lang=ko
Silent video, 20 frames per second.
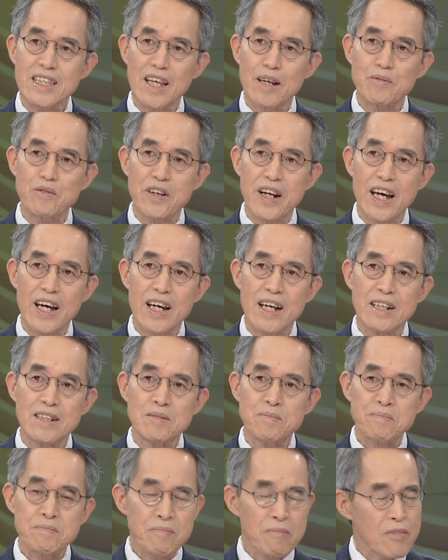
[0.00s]
때문에
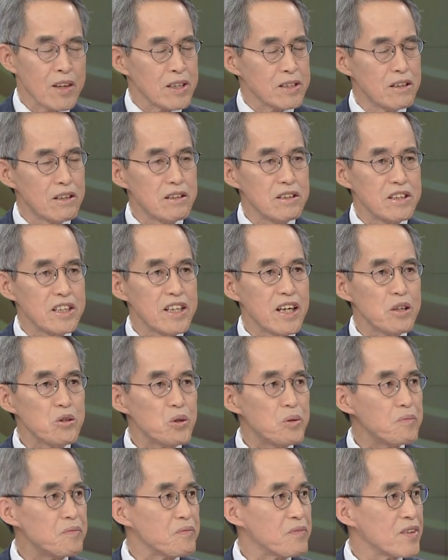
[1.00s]
저는 이게
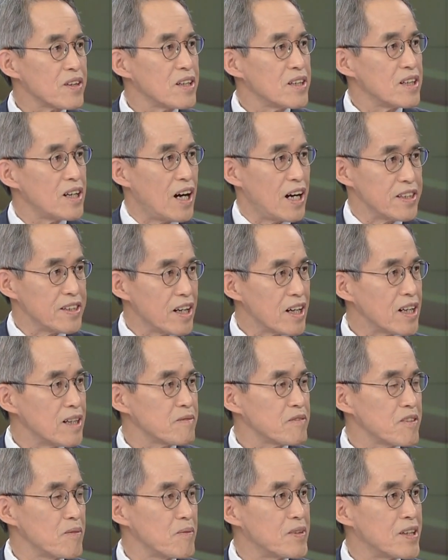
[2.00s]
좀
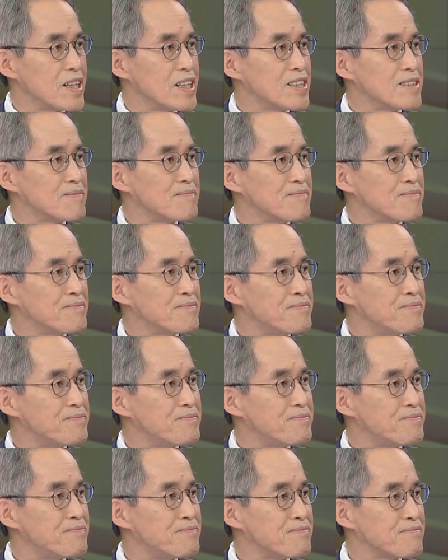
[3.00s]
안타깝습니다. 이
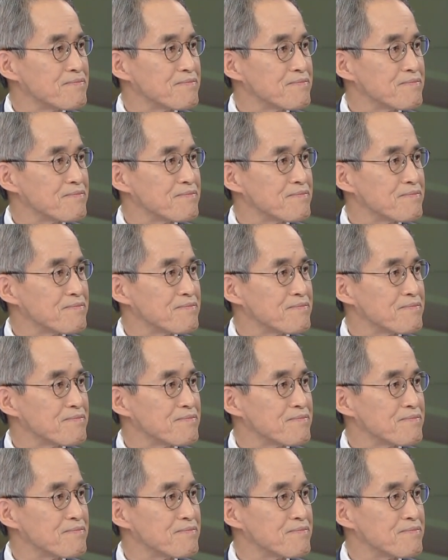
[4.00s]
부분에